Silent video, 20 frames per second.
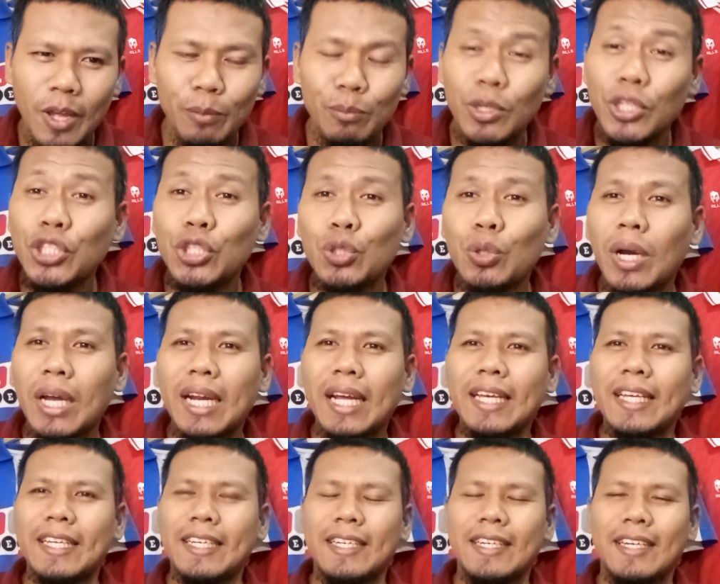
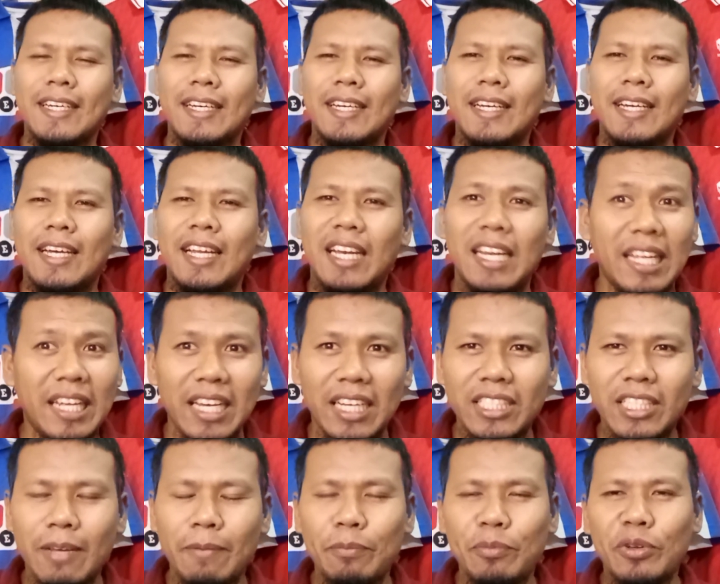menjuarai Liga
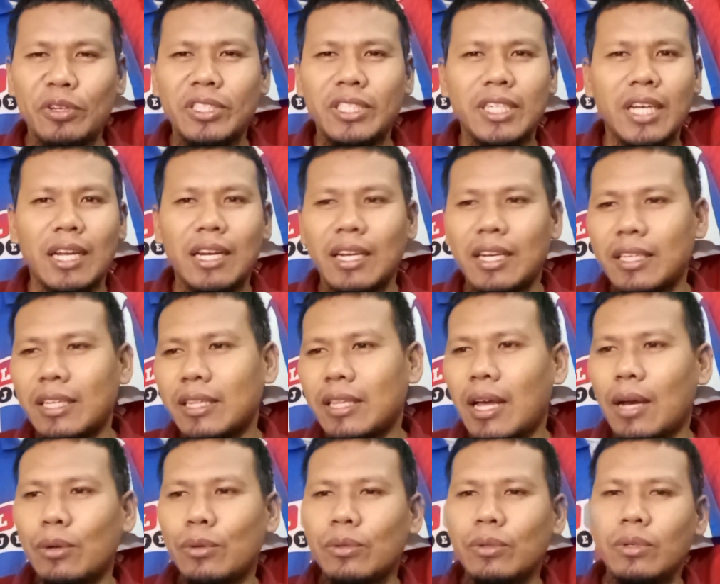Champions karena kita
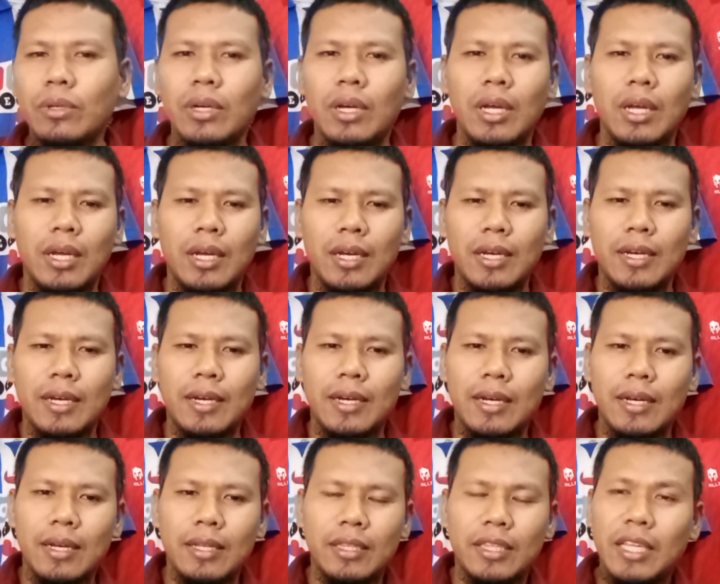tahu
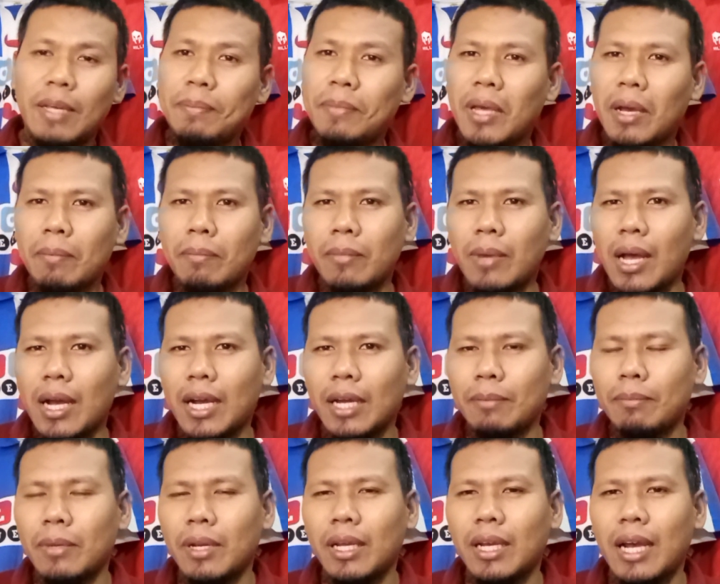uh, tim yang
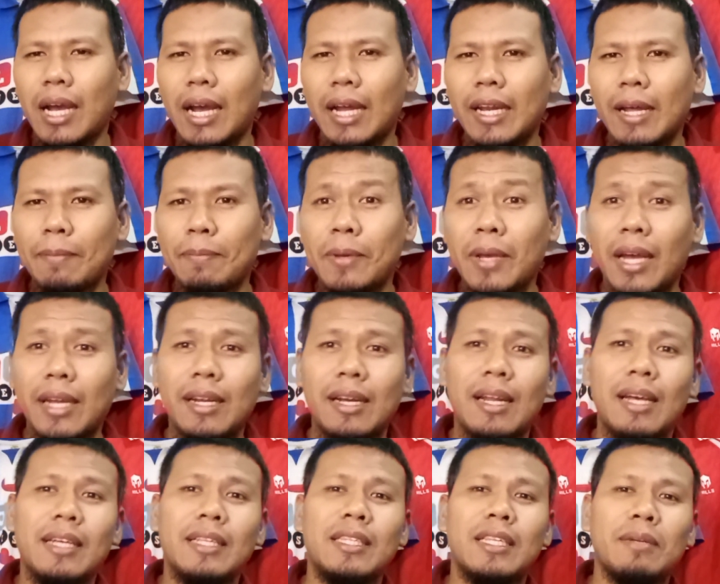akan mereka hadapi
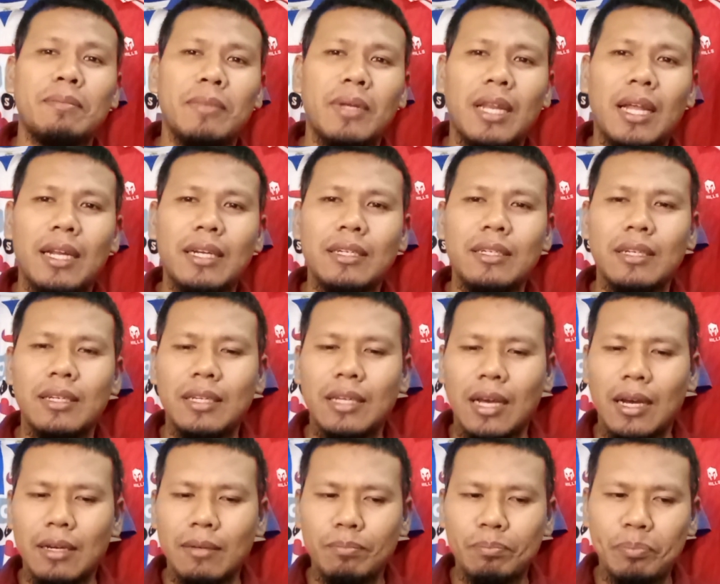adalah Inter Milan
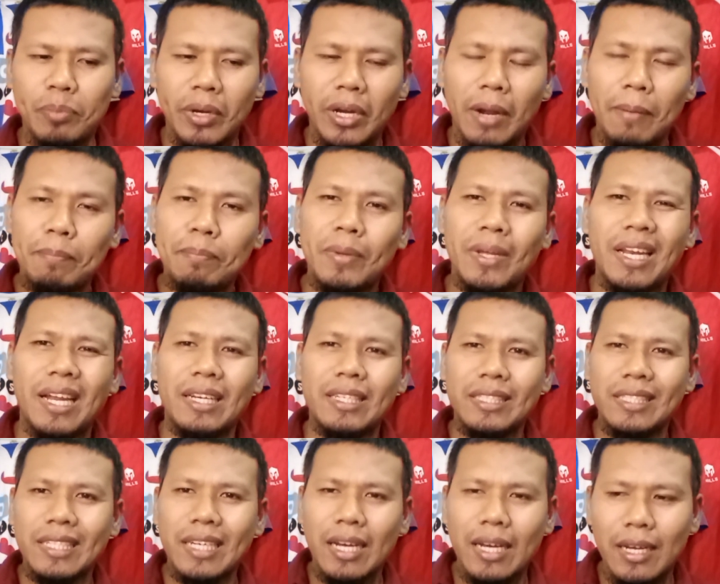yang
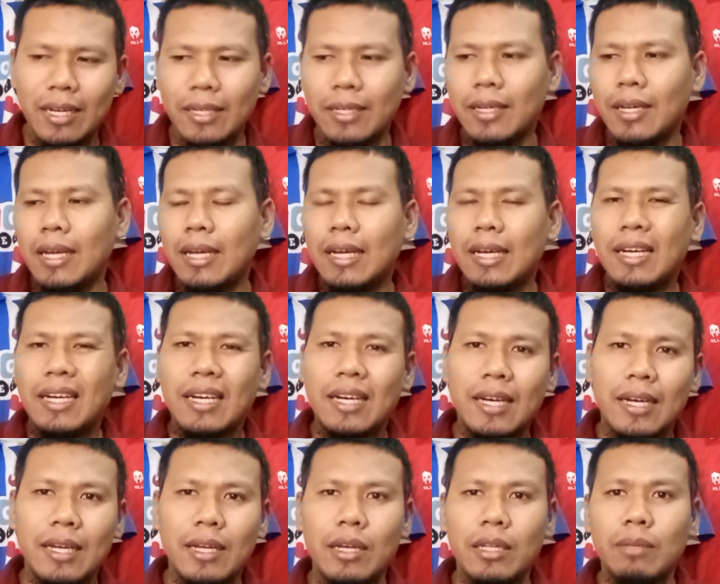penampilannya
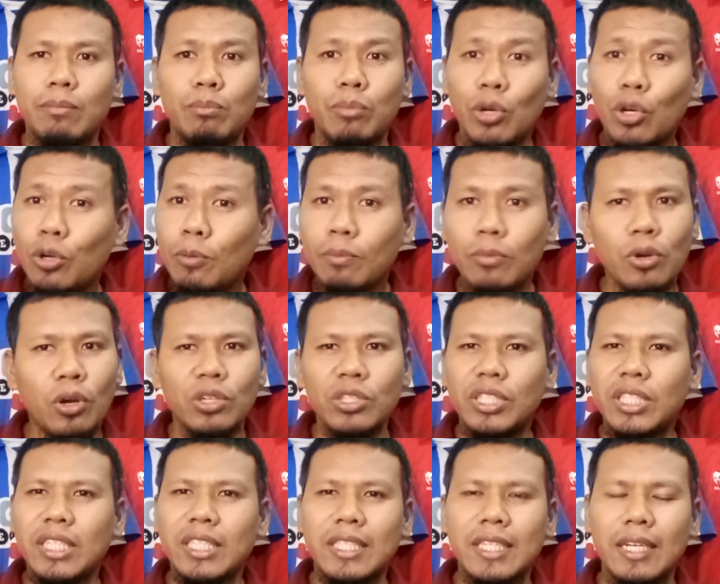uh, belum
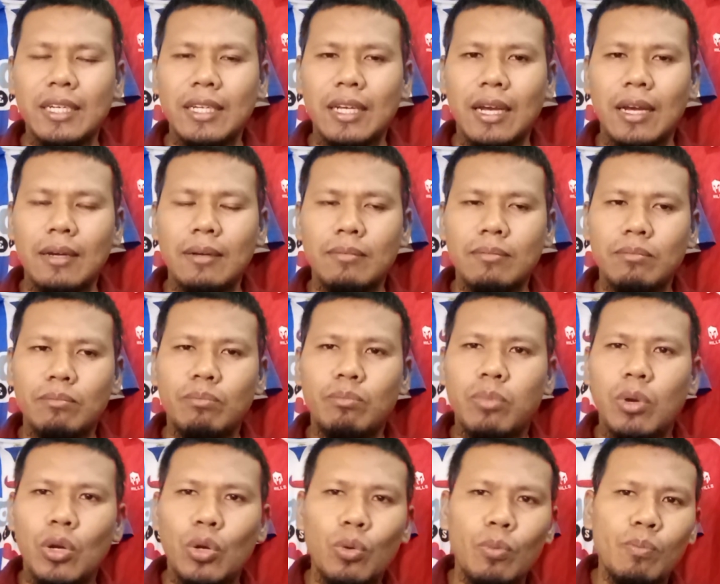konsisten ya,
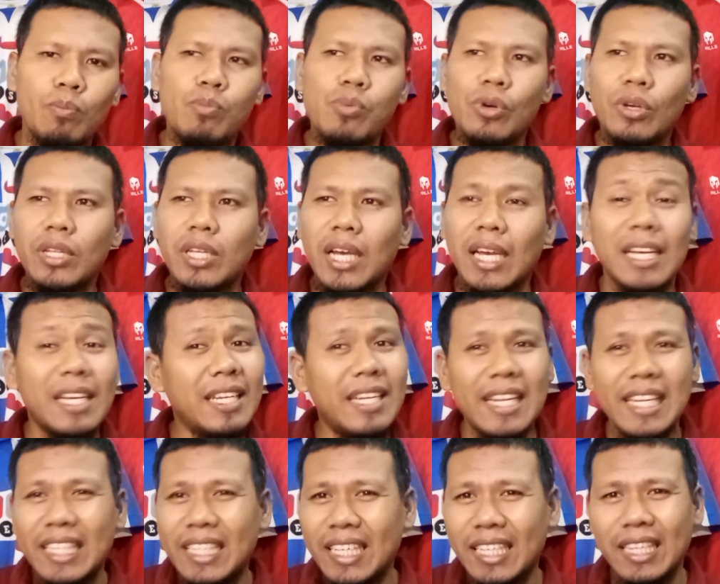belum punya
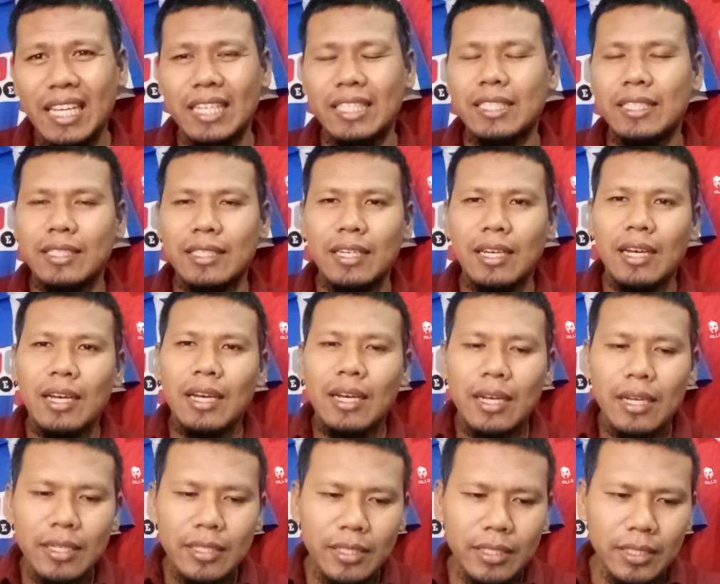identitas
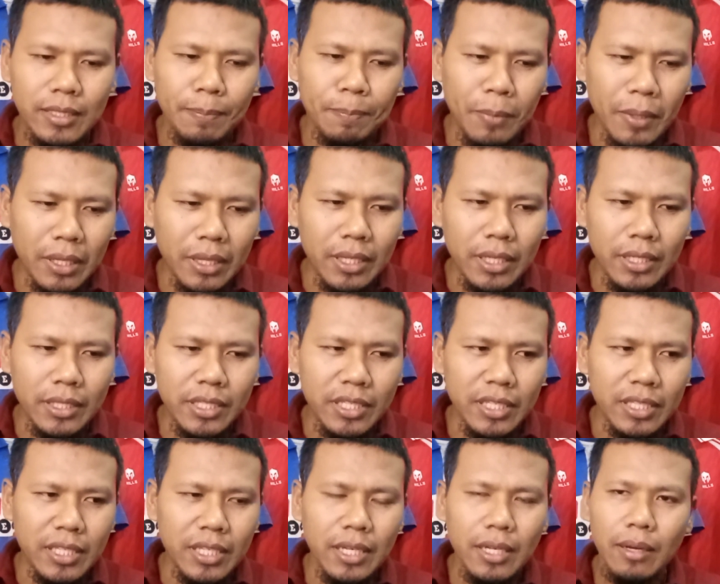seperti
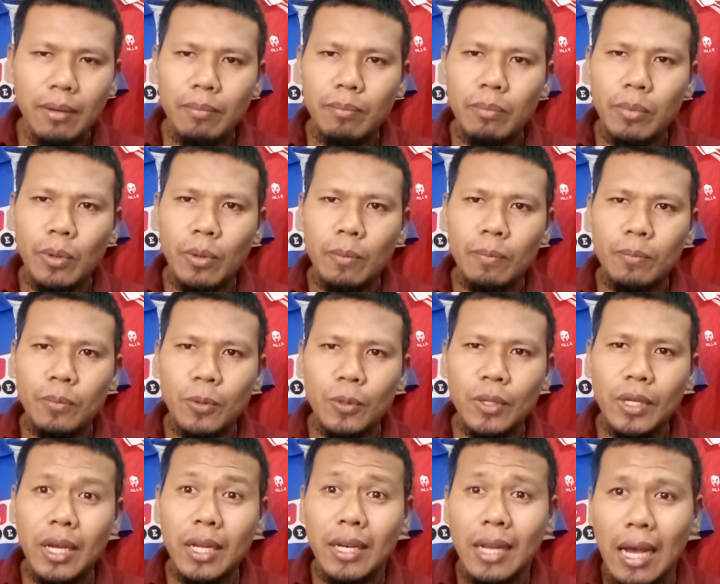Citi, belum
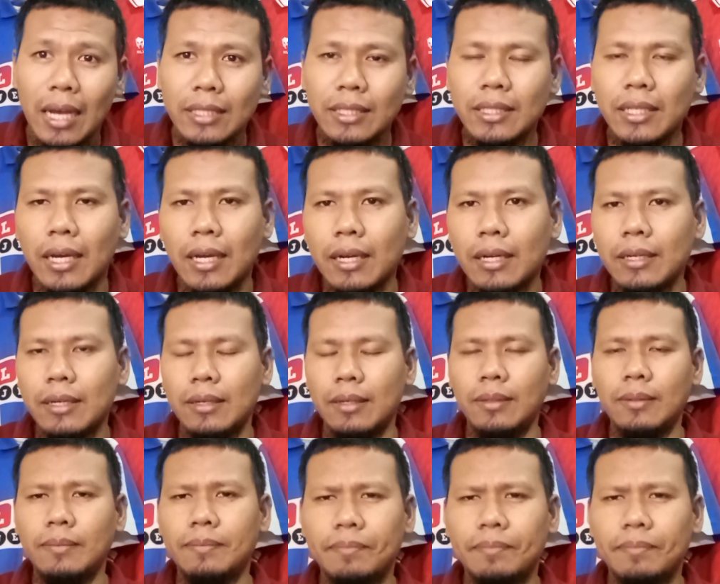punya dasar